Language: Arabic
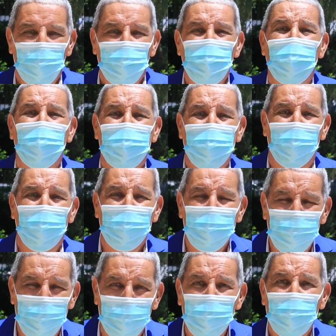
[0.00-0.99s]
هناك
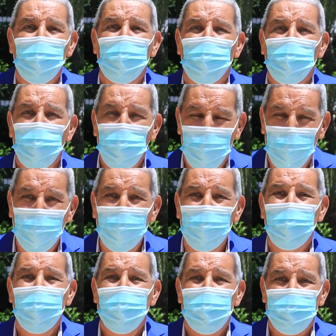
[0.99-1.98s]
أيضا مشكل
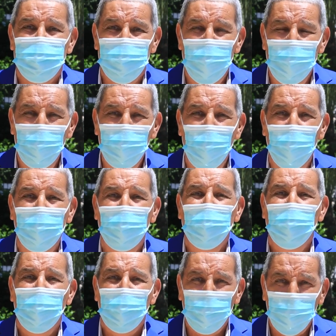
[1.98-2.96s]
السلامة
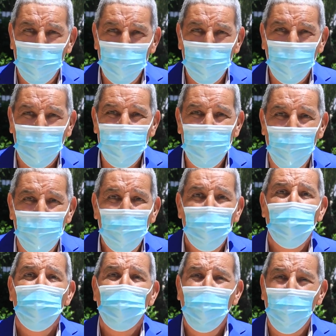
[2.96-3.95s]
الطرقية
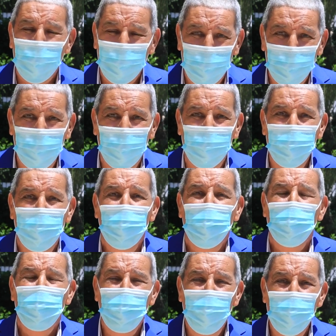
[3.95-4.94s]
وأخيرا
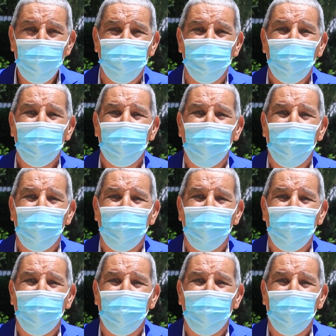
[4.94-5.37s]
ملف